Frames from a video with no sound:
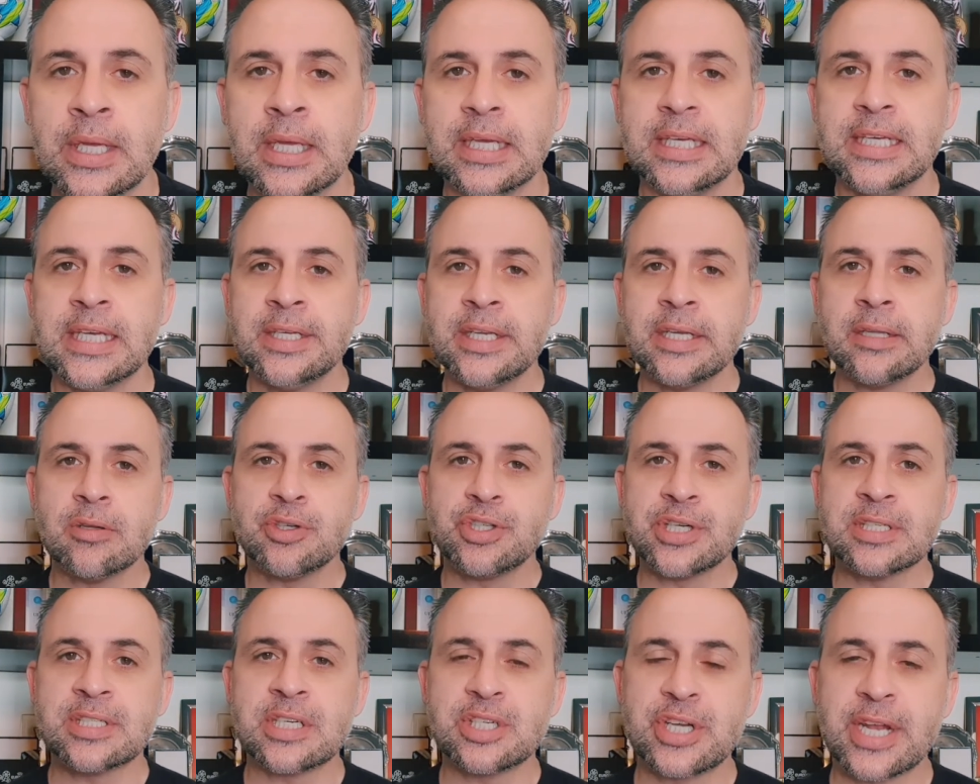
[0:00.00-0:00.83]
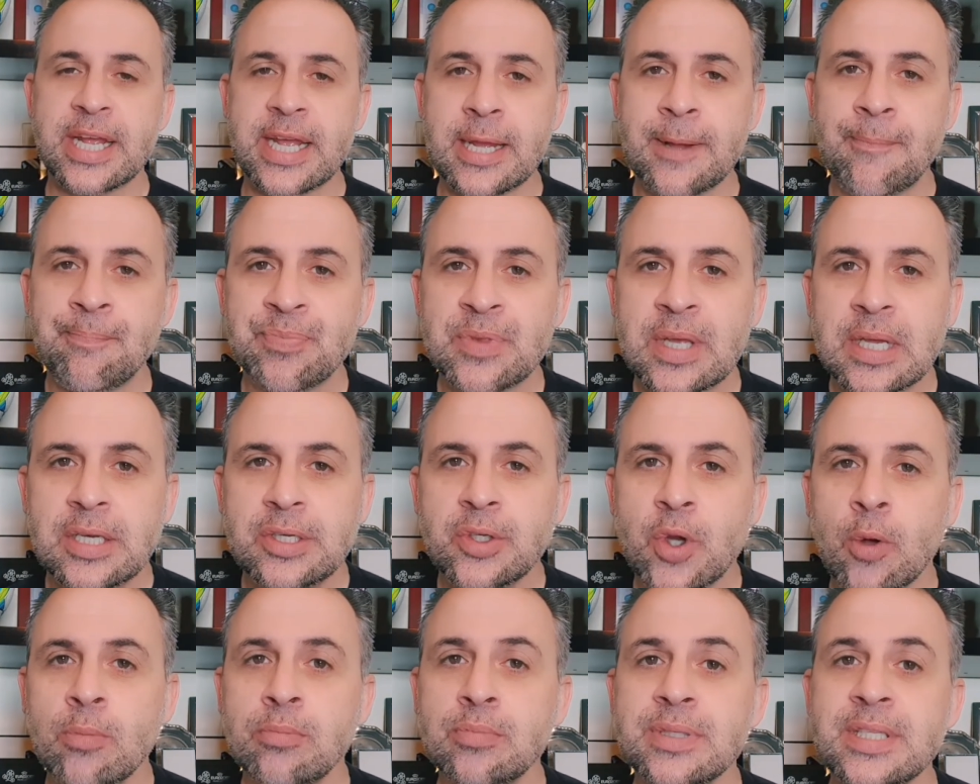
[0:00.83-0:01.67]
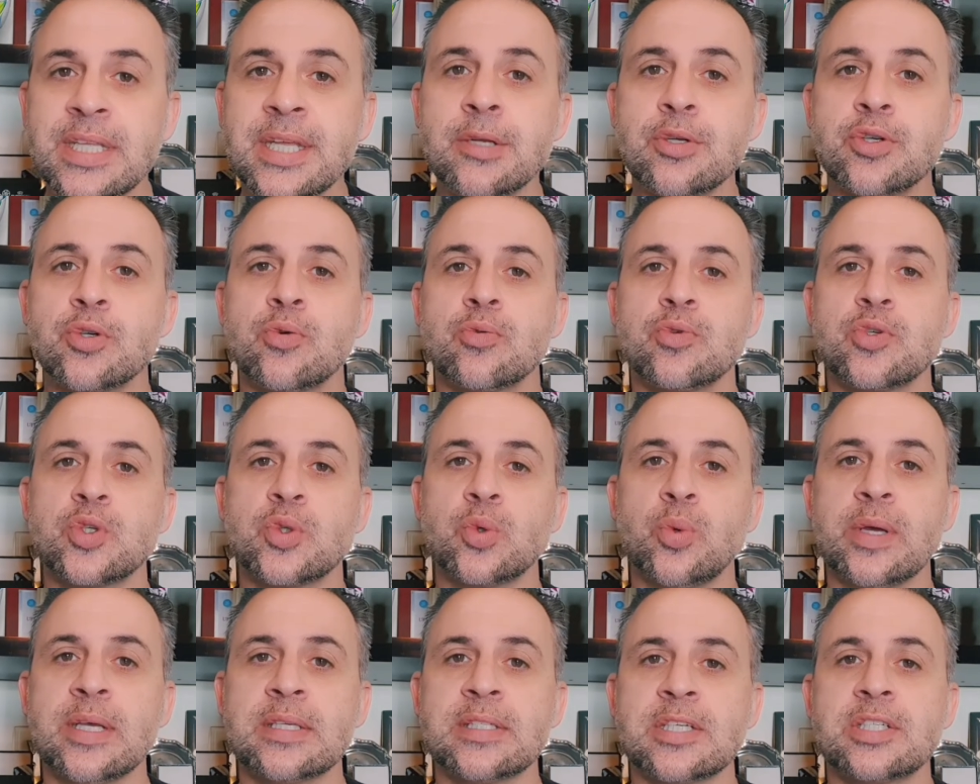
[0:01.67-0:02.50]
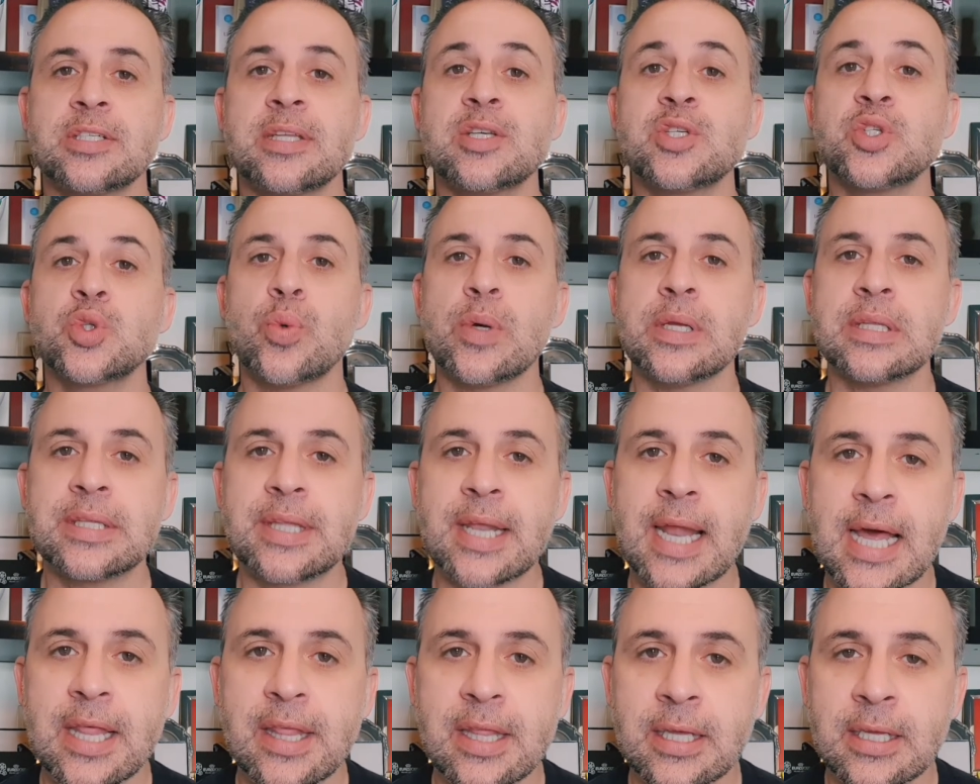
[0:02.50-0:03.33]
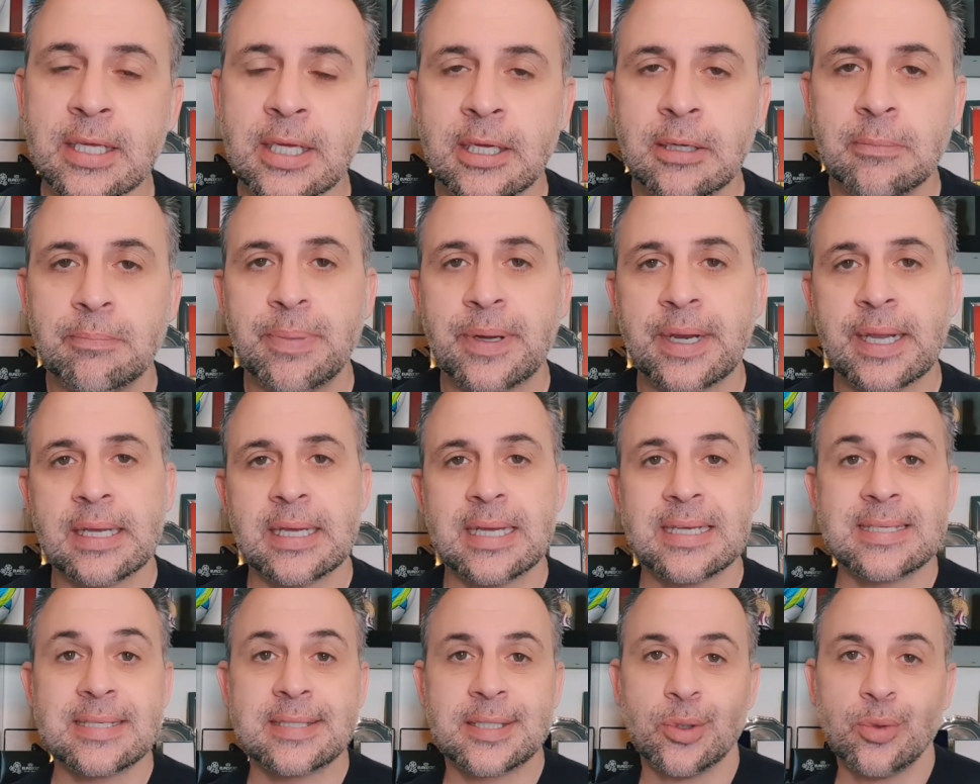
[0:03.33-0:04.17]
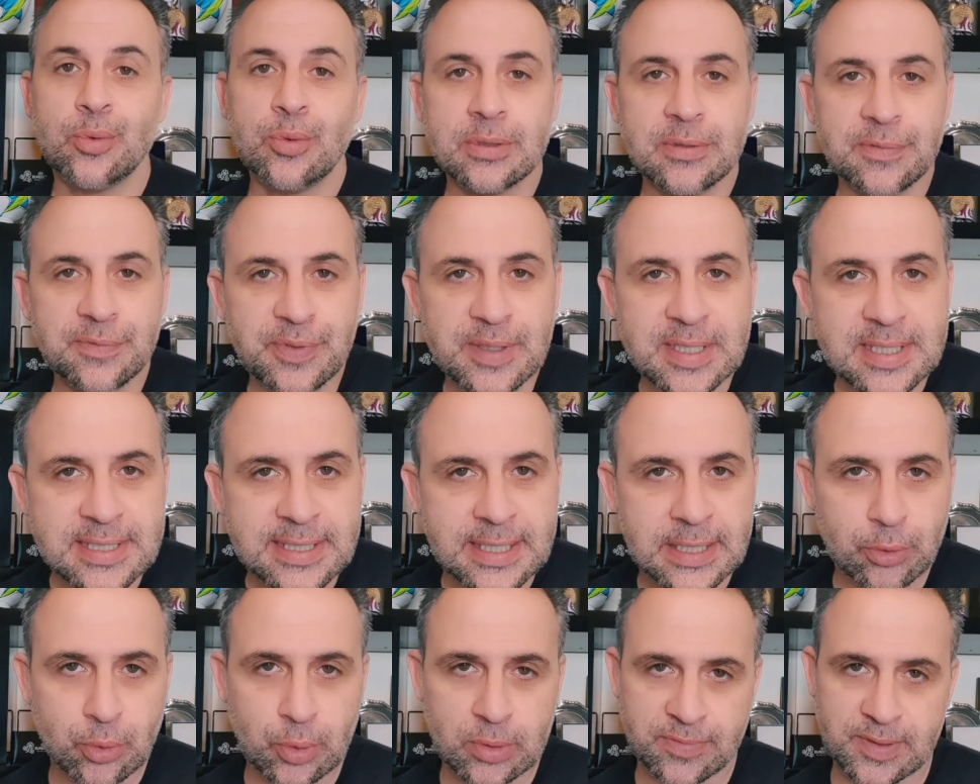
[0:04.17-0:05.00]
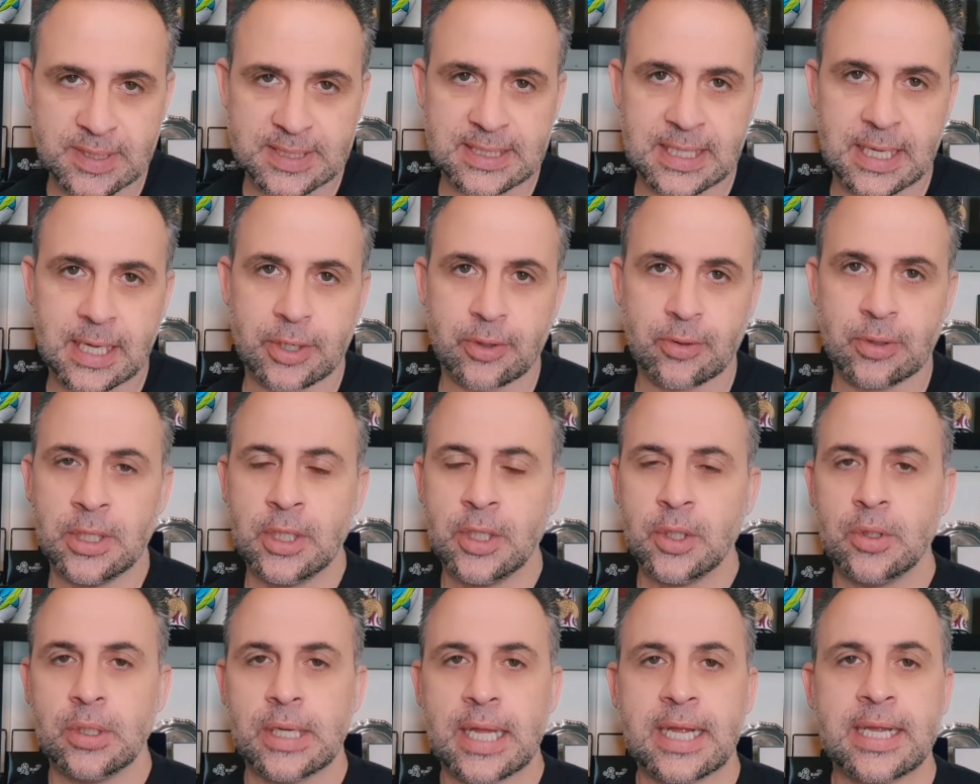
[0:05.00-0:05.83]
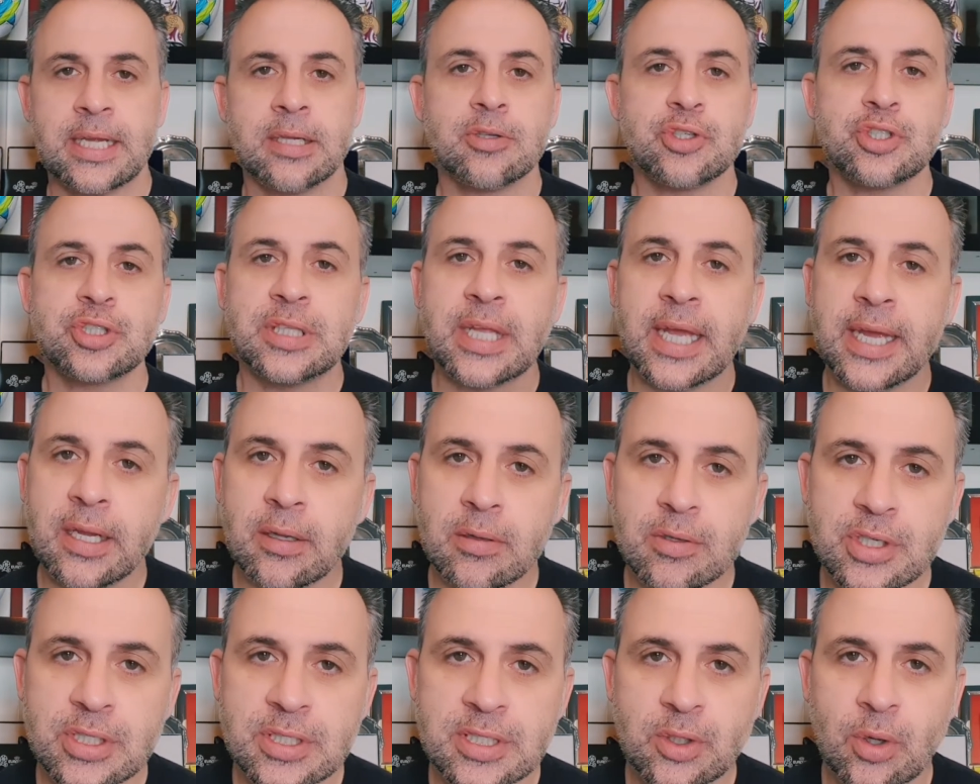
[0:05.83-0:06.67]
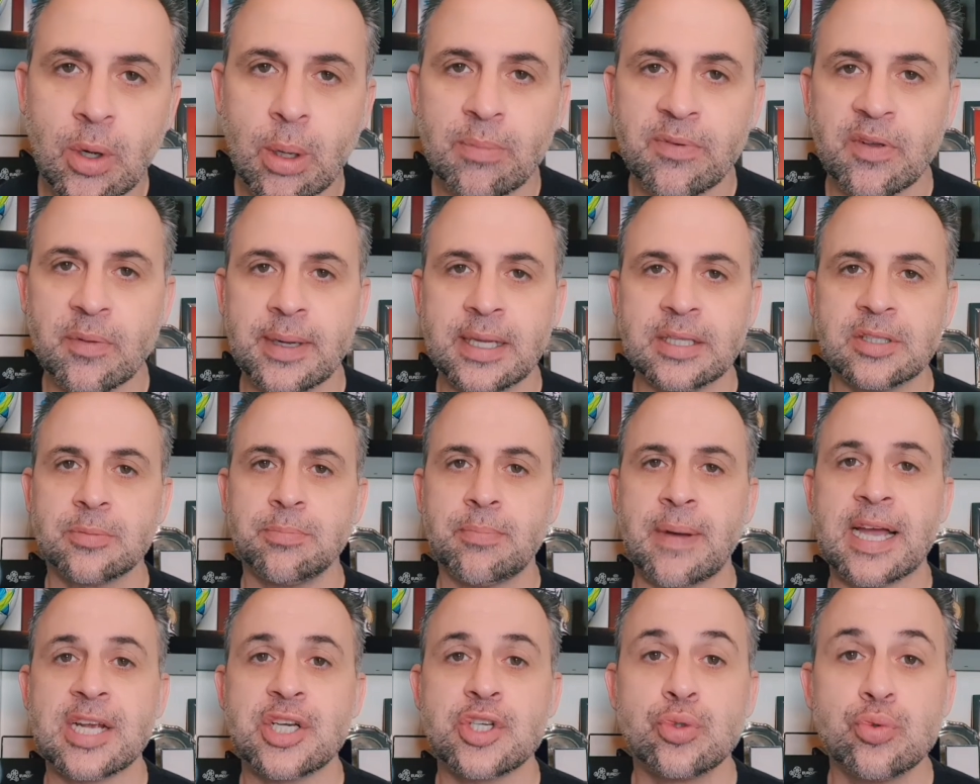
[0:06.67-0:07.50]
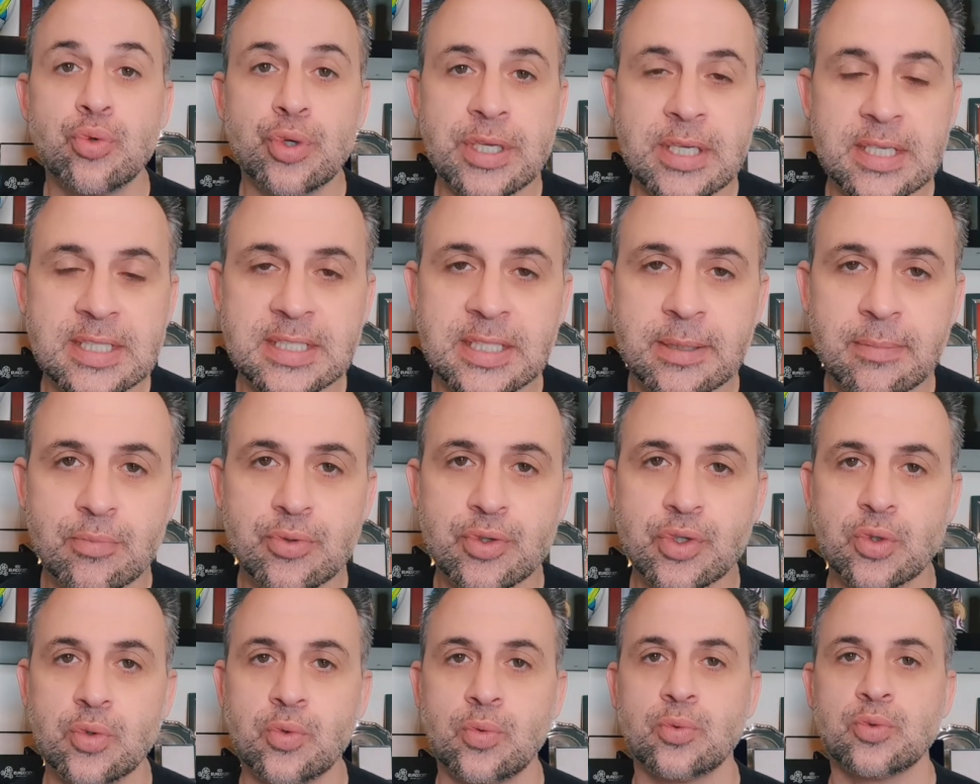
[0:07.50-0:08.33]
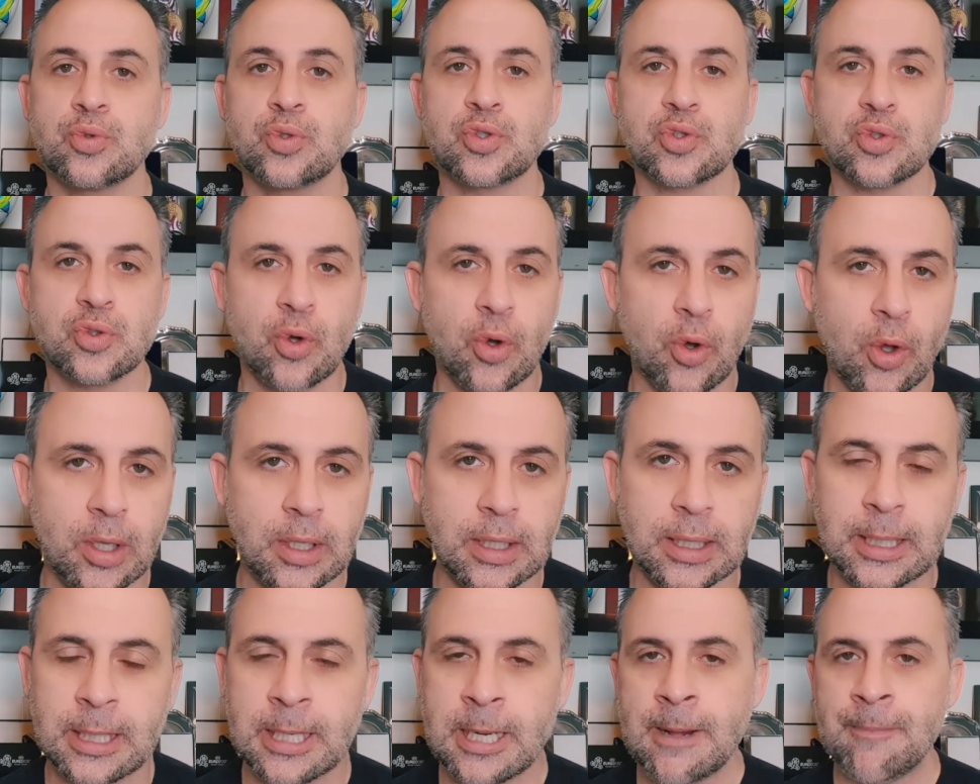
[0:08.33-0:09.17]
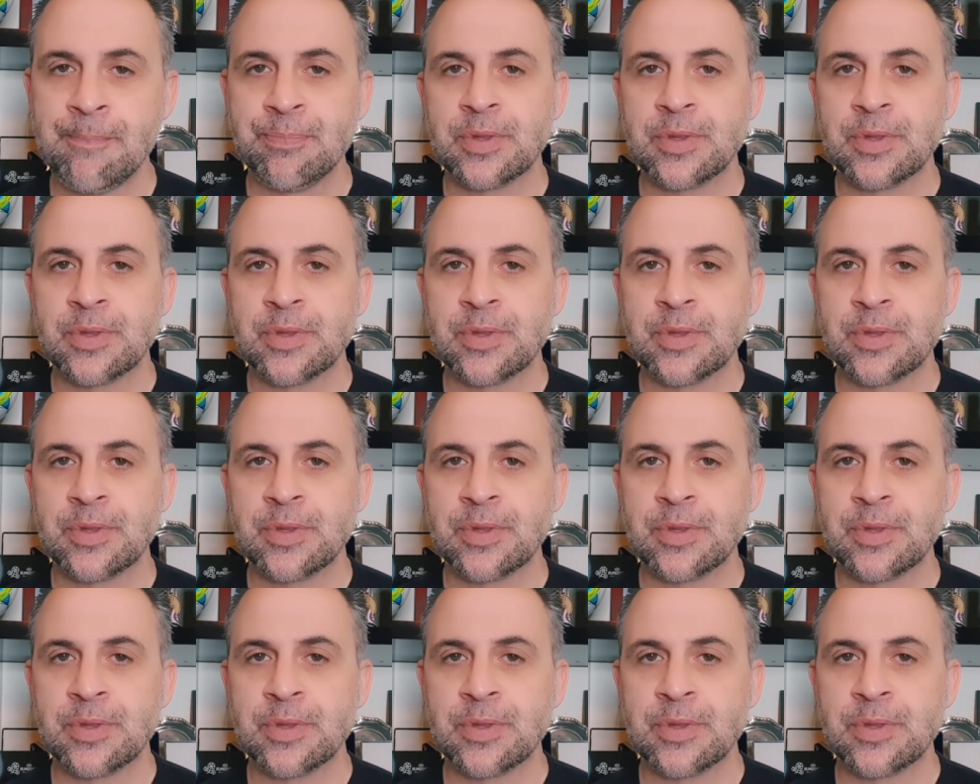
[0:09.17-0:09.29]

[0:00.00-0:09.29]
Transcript: E a negligência já é não medir as consequências da sua entrada para a saúde física do adversário aqueles tackles que são obviamente mais duríssimos, como um sola,